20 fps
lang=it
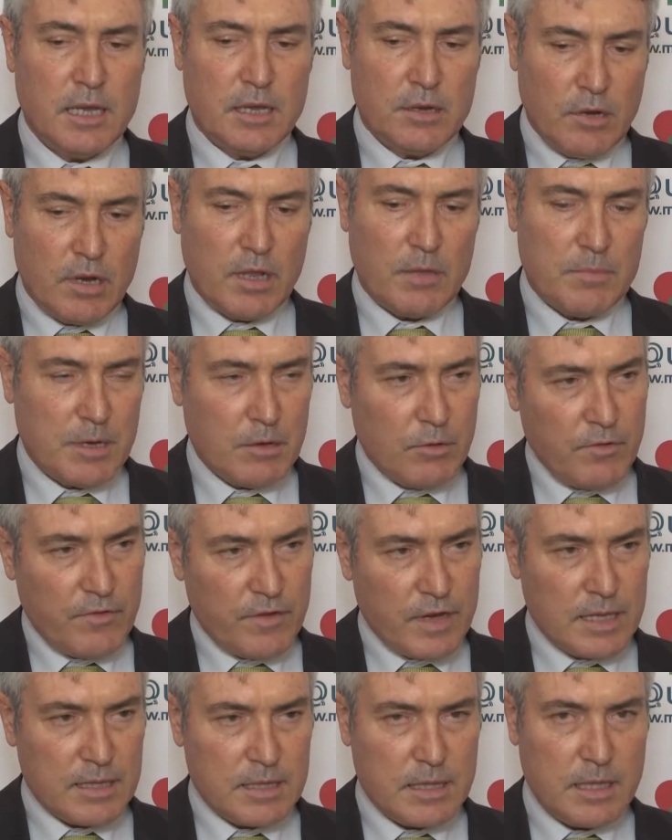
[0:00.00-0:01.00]
Noi le abbiamo
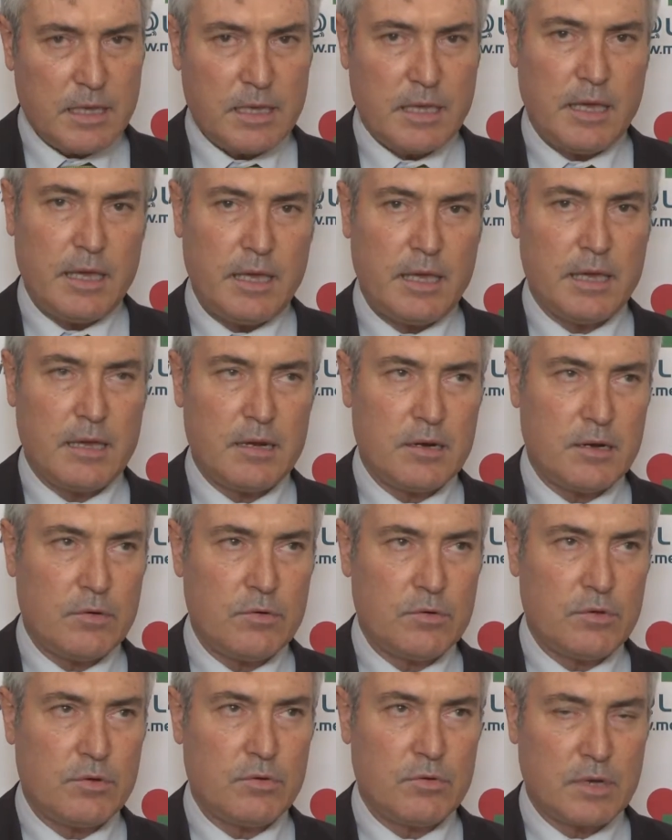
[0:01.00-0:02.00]
fatte e hanno
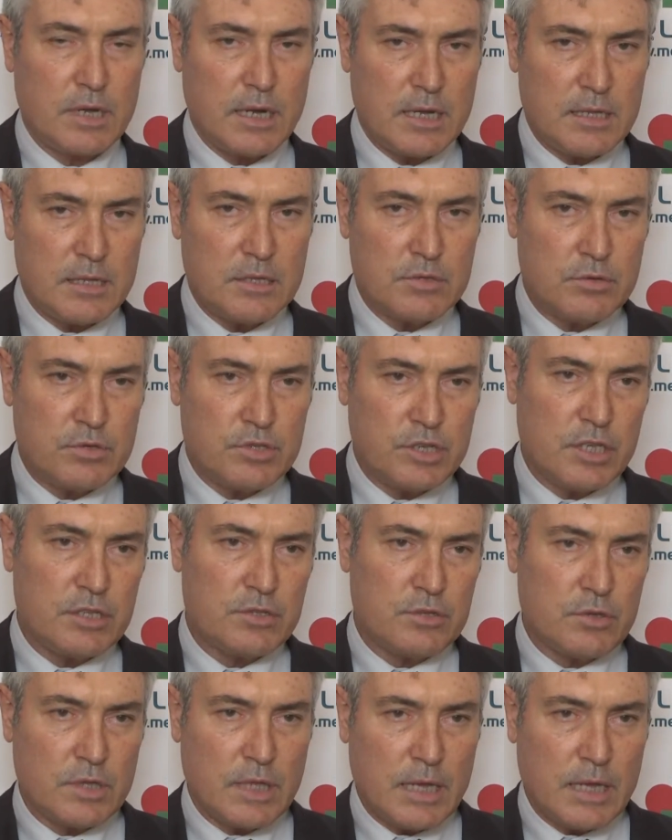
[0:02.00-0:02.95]
avuto un grande successo,